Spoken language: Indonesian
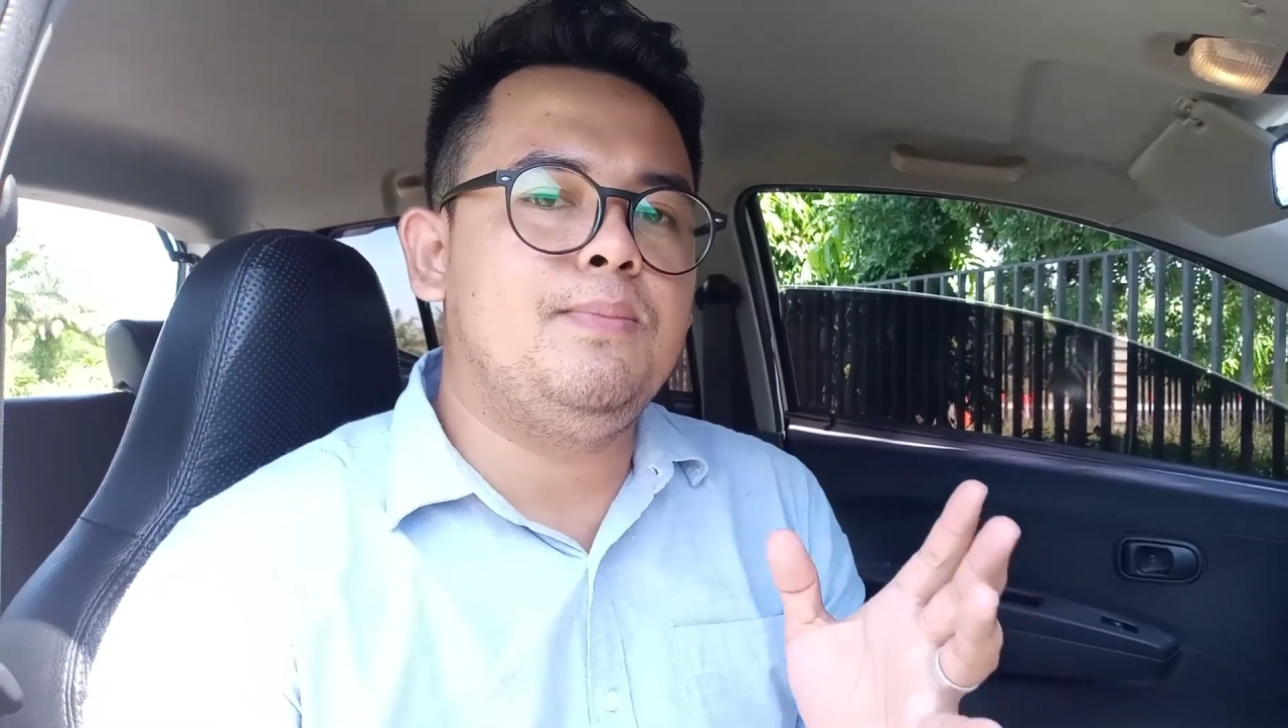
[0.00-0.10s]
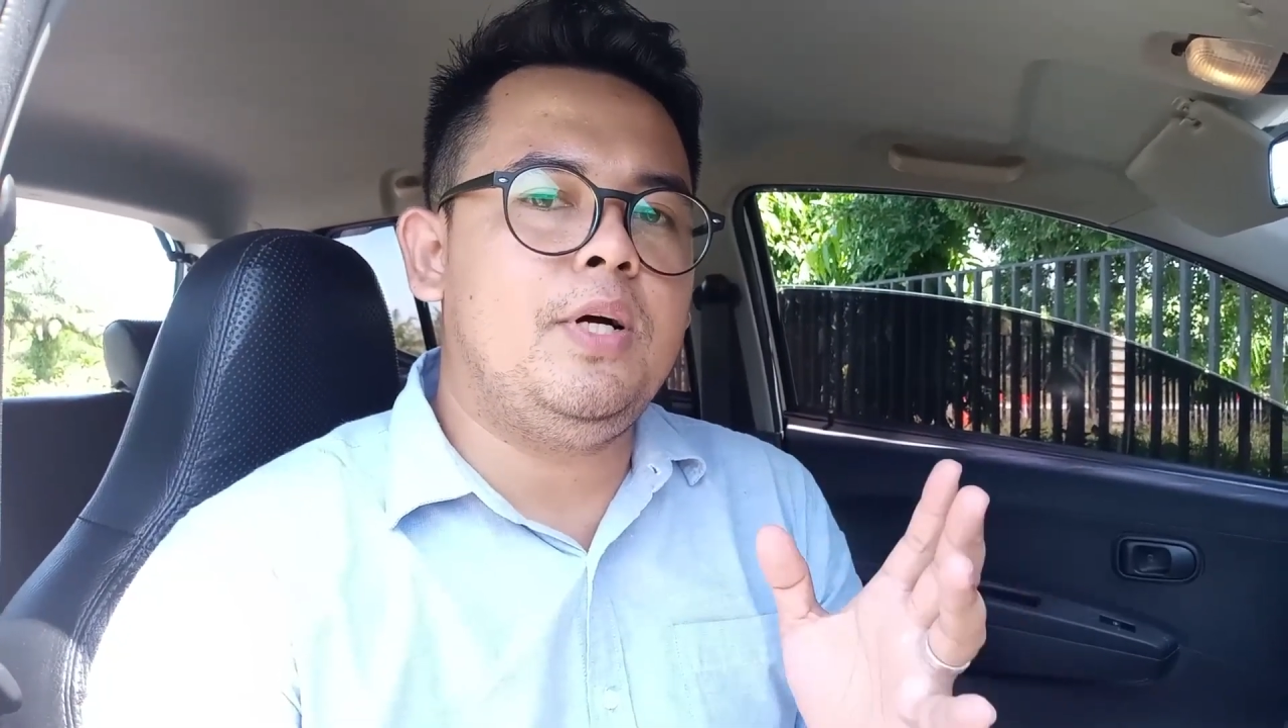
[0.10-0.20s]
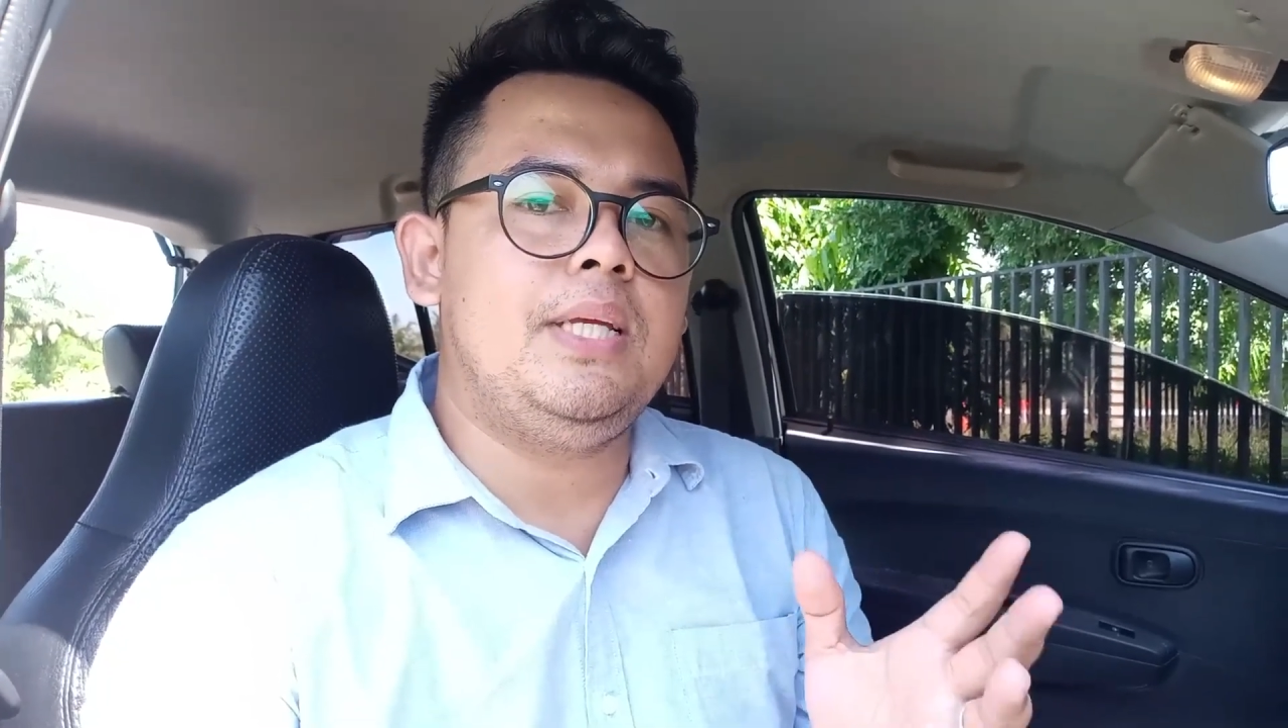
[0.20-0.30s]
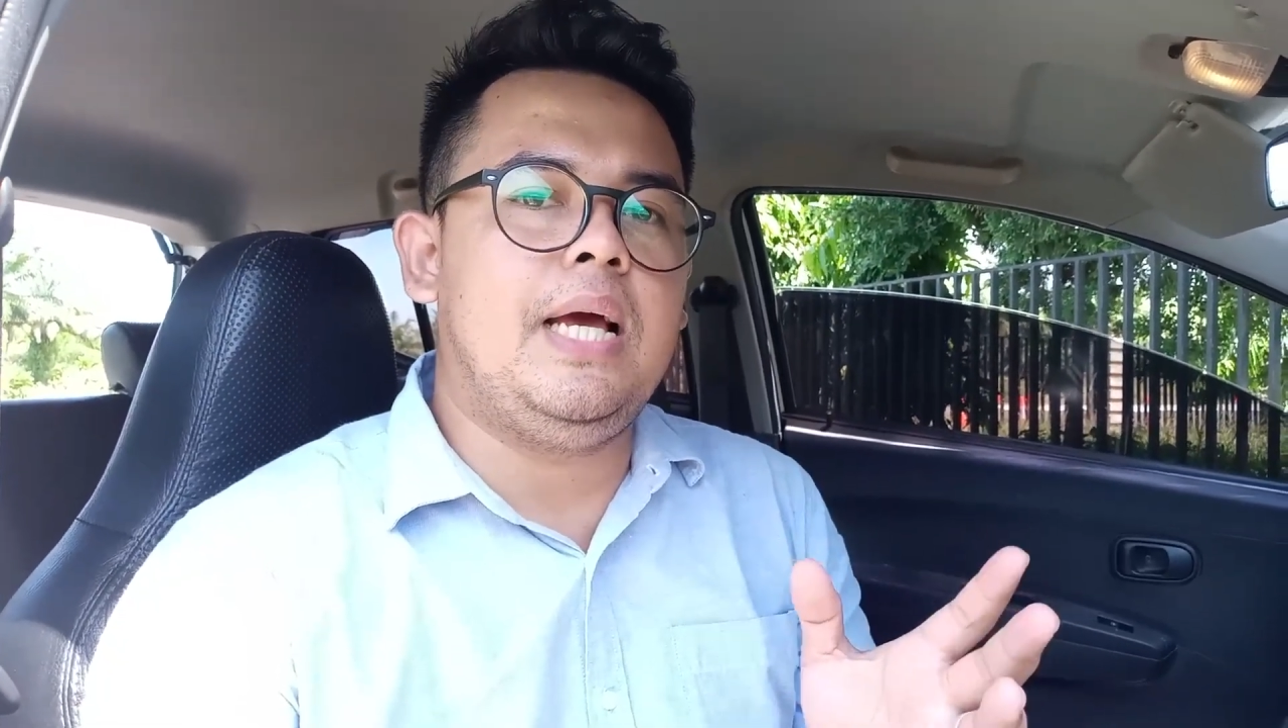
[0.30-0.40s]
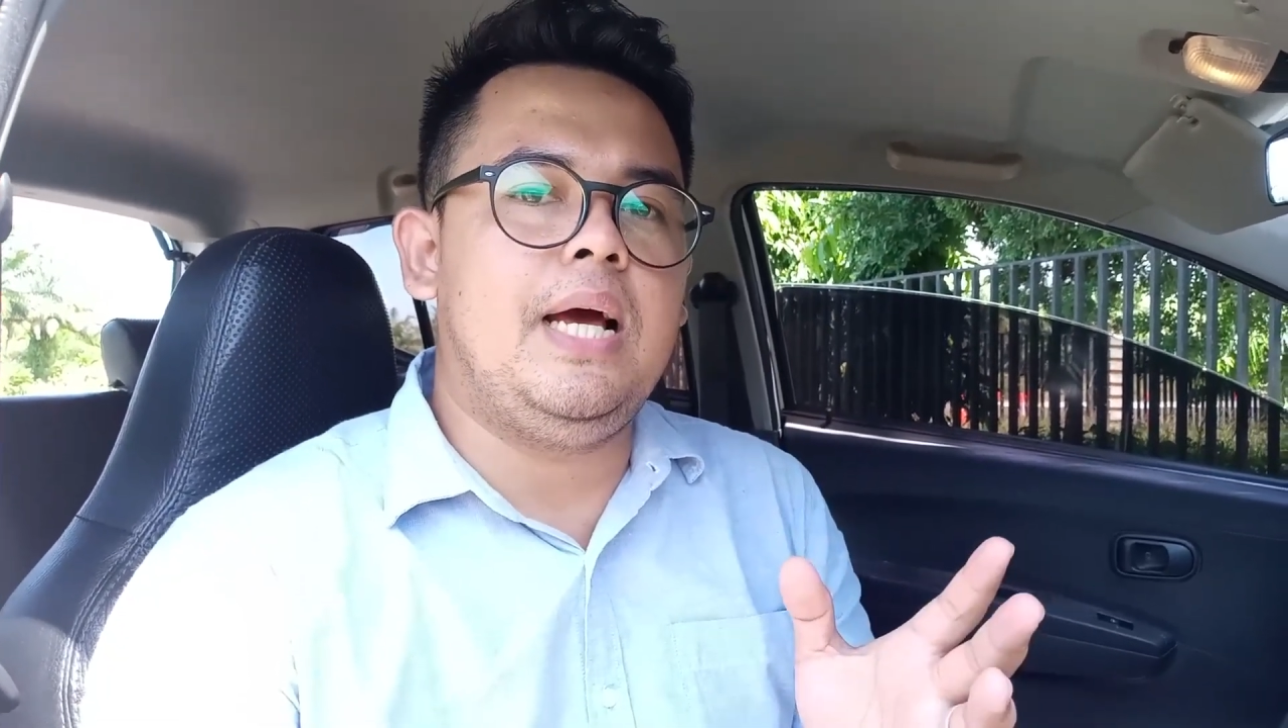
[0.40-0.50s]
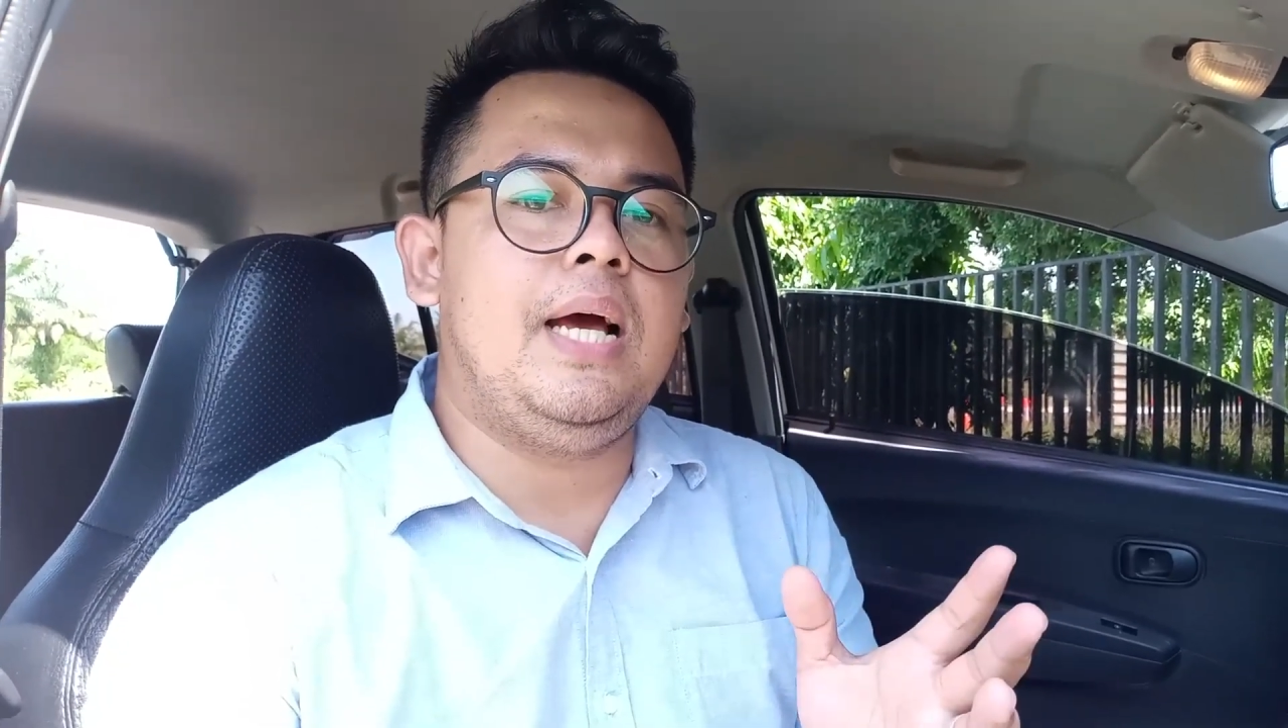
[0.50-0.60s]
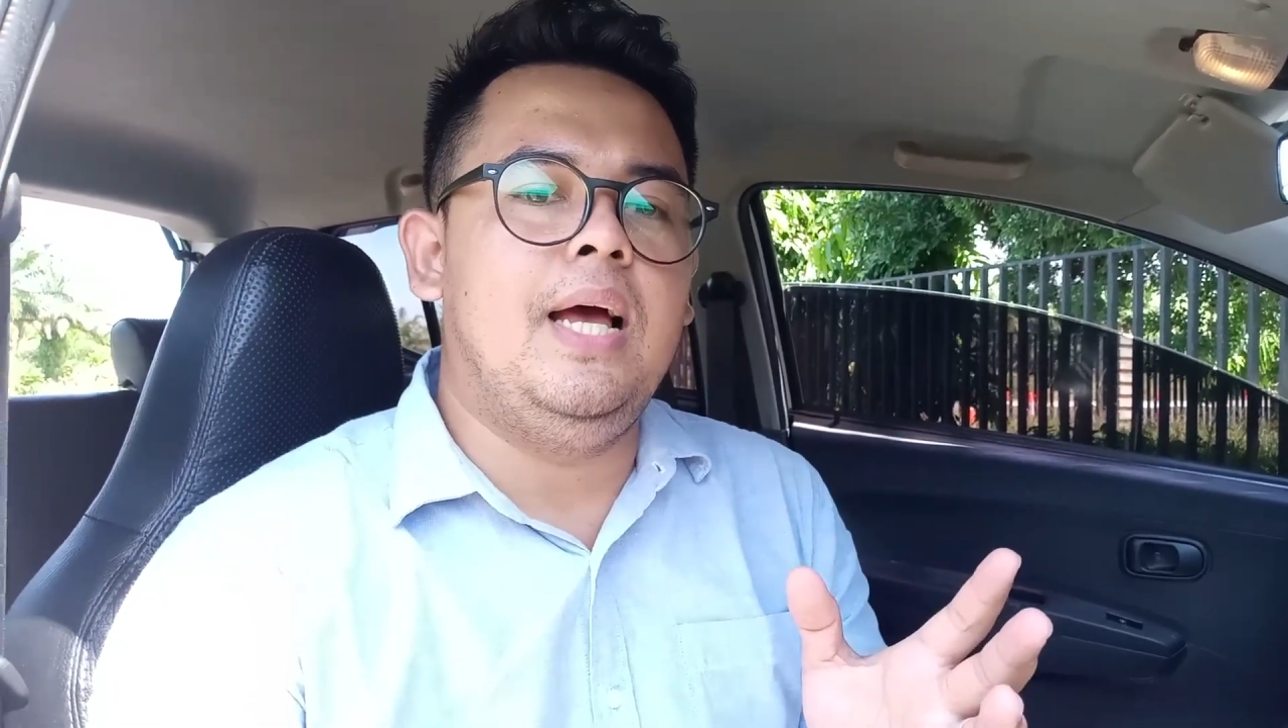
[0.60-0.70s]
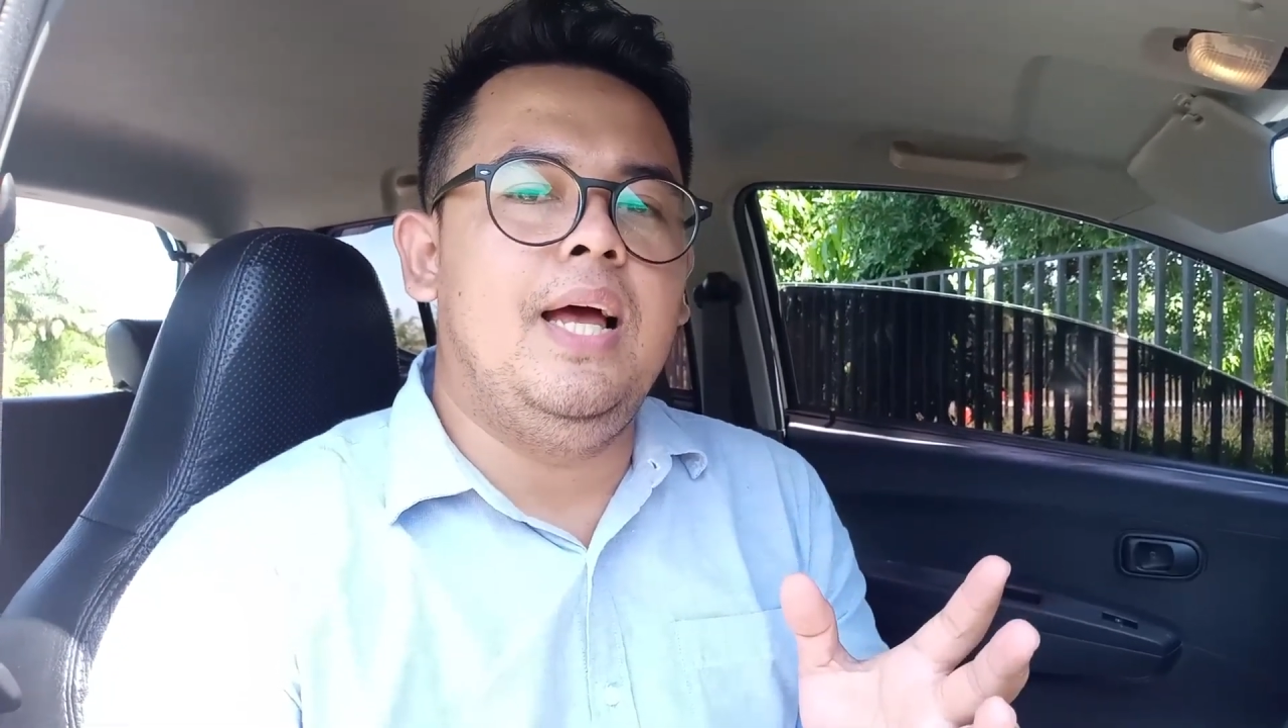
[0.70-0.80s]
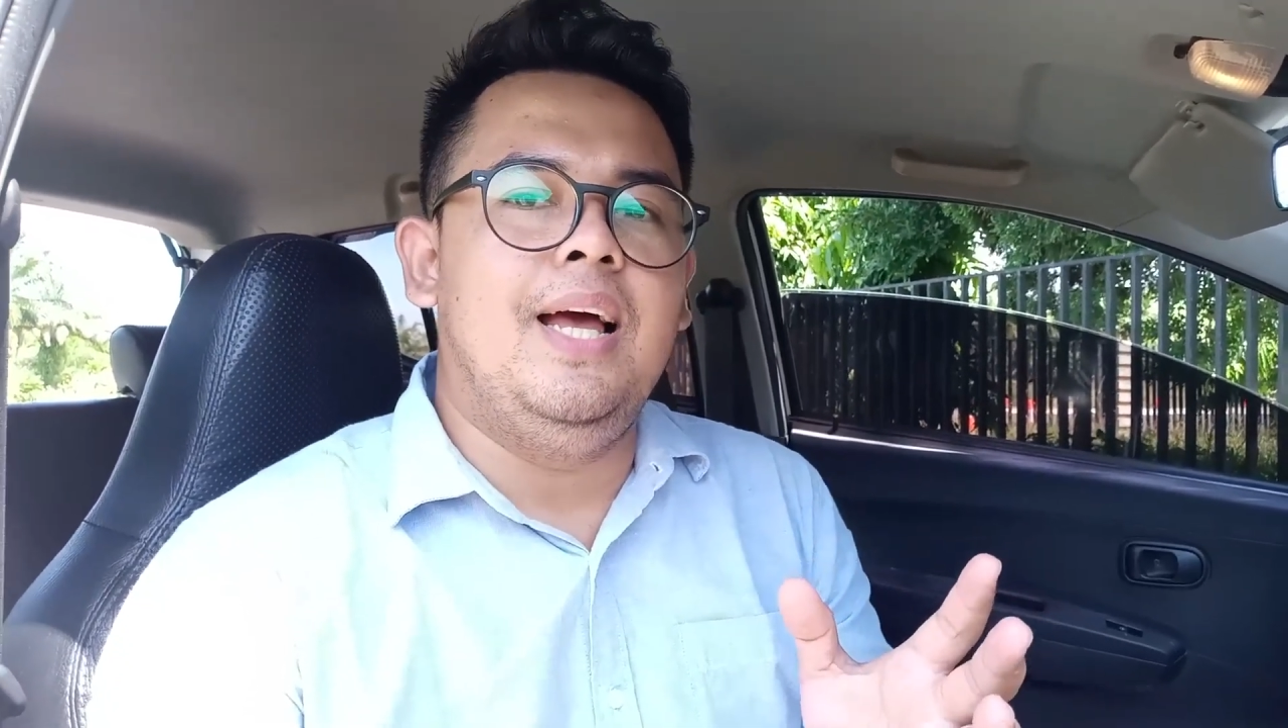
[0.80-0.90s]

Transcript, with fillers: semuanya